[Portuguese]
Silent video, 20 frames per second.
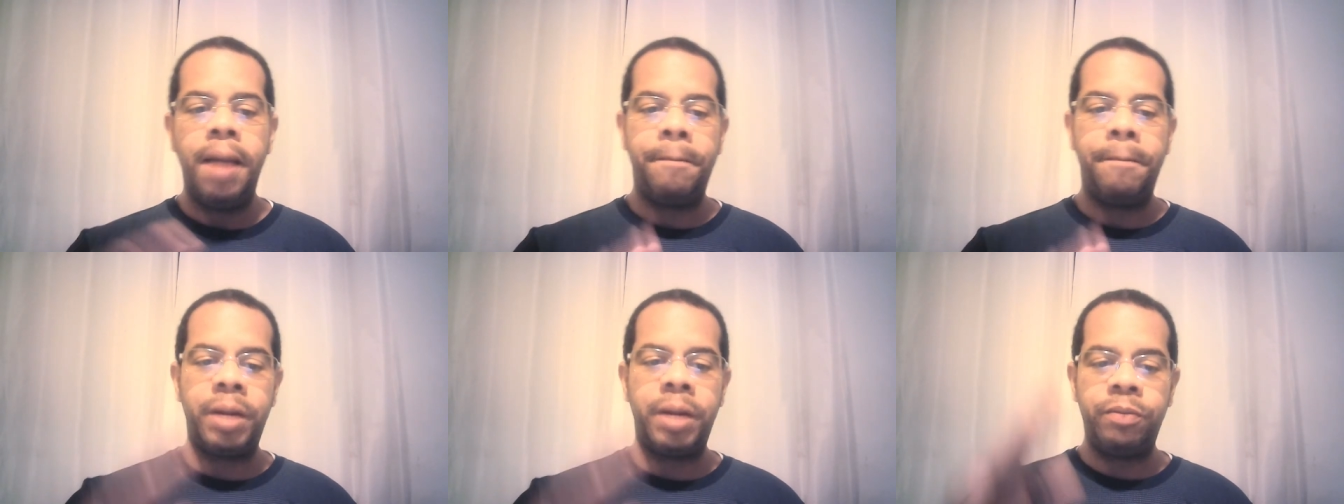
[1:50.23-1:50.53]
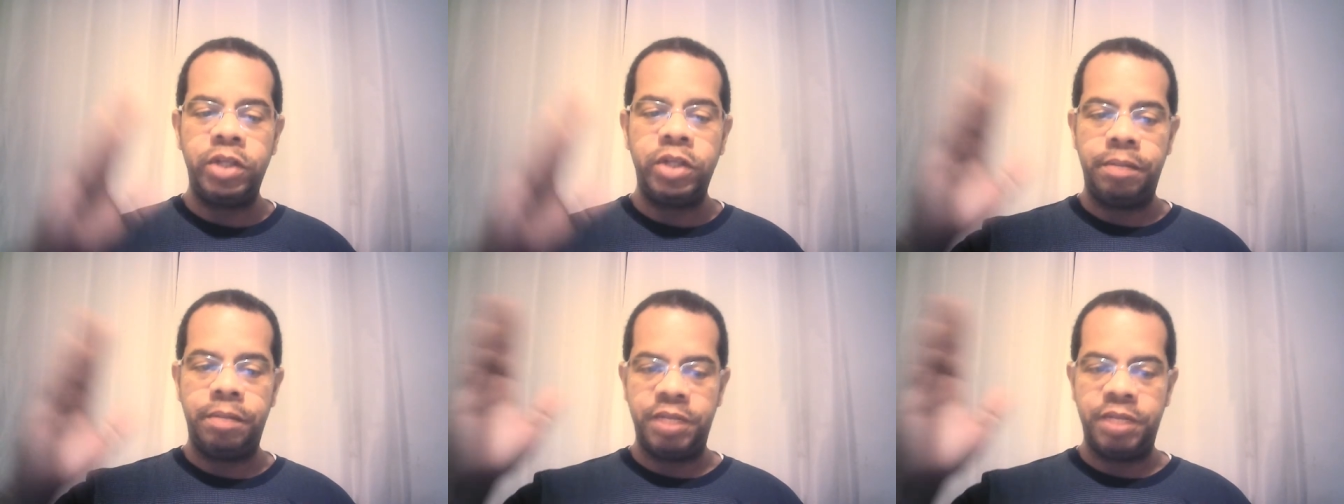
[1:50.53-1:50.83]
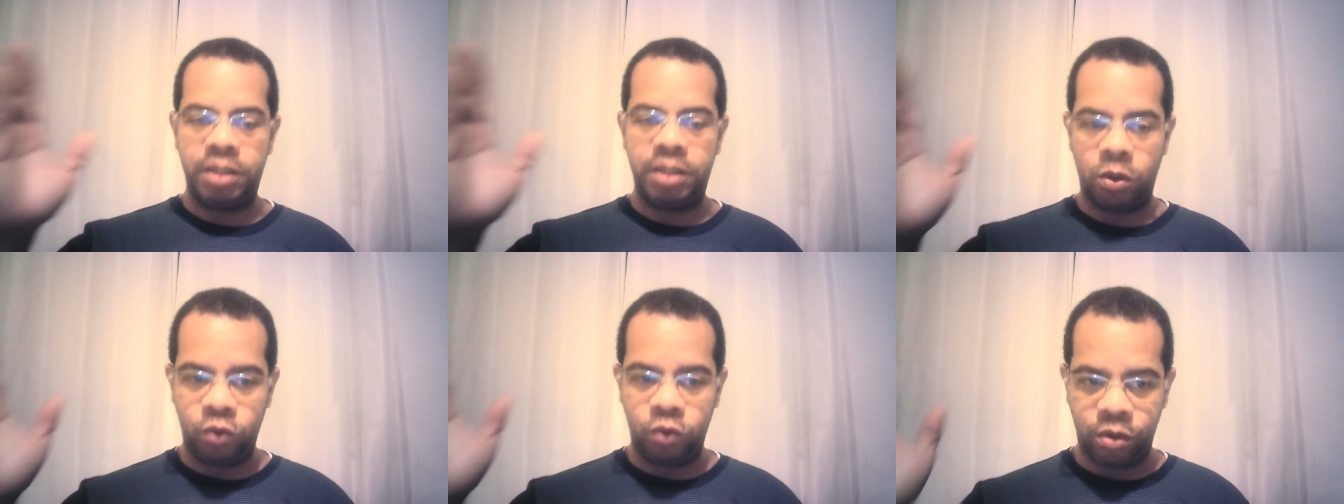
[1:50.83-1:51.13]
para poder
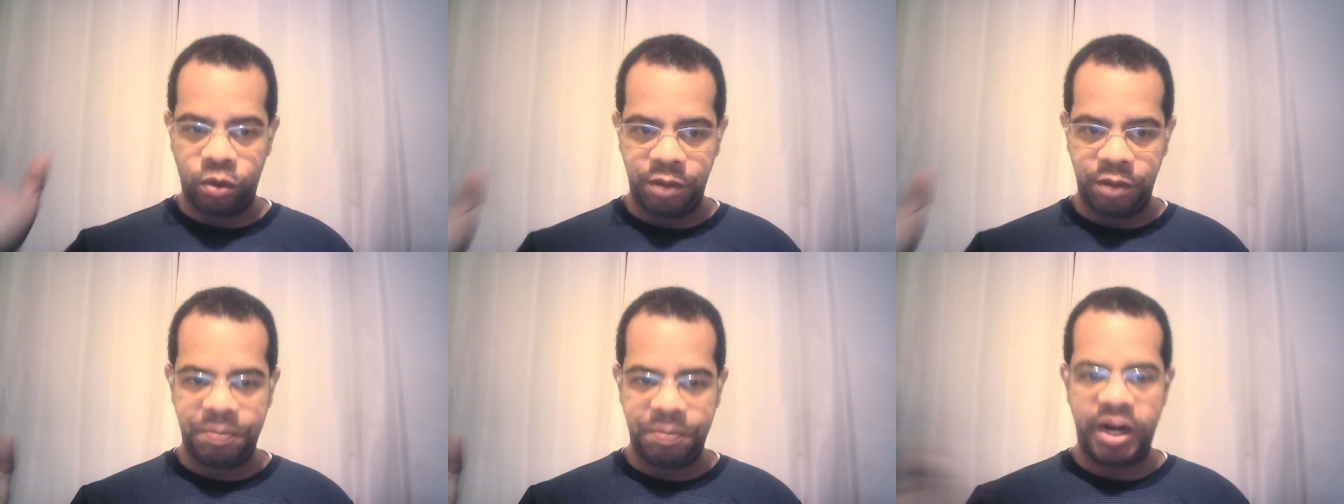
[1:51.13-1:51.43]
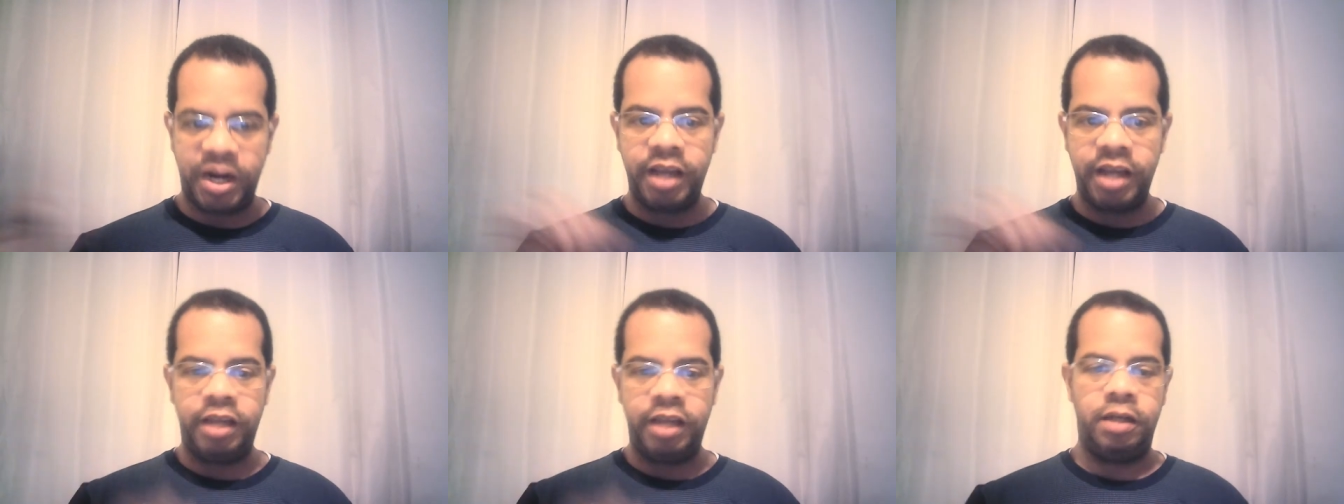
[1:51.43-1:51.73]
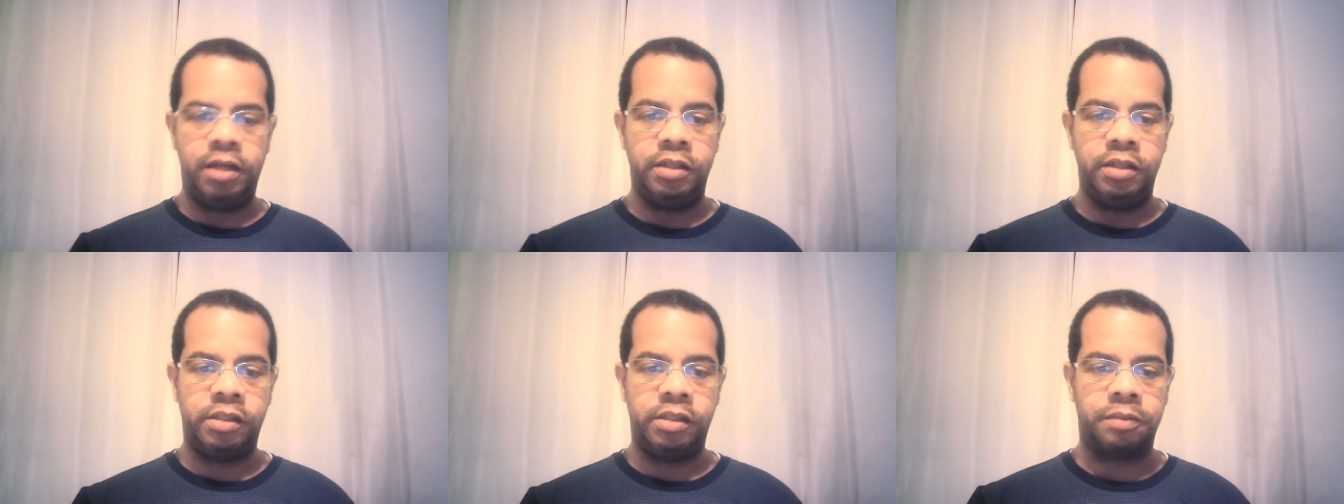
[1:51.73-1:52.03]
mandar o nome para
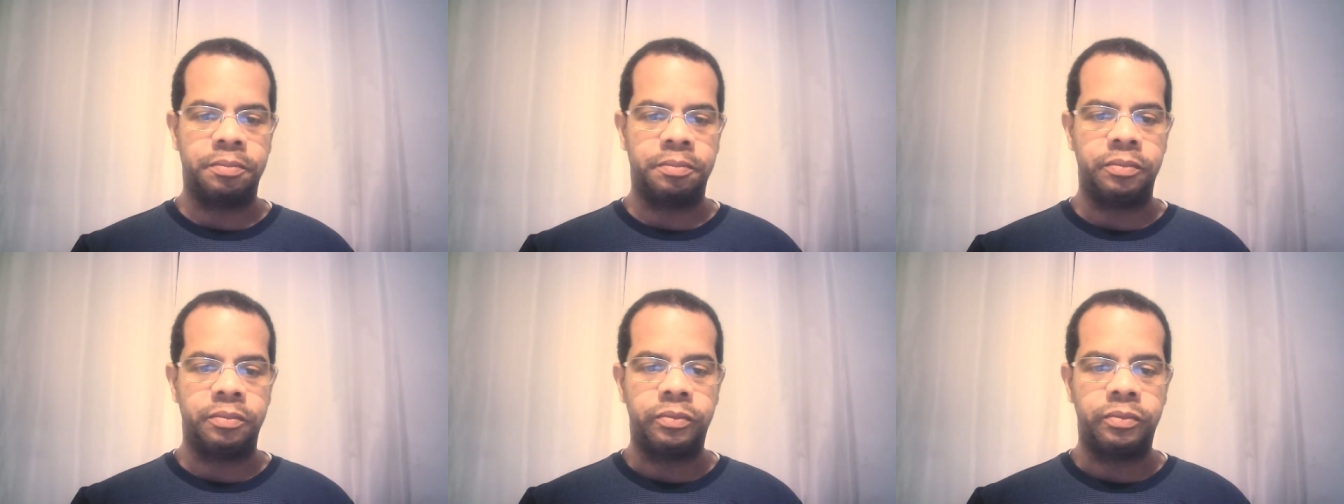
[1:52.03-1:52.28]
eles.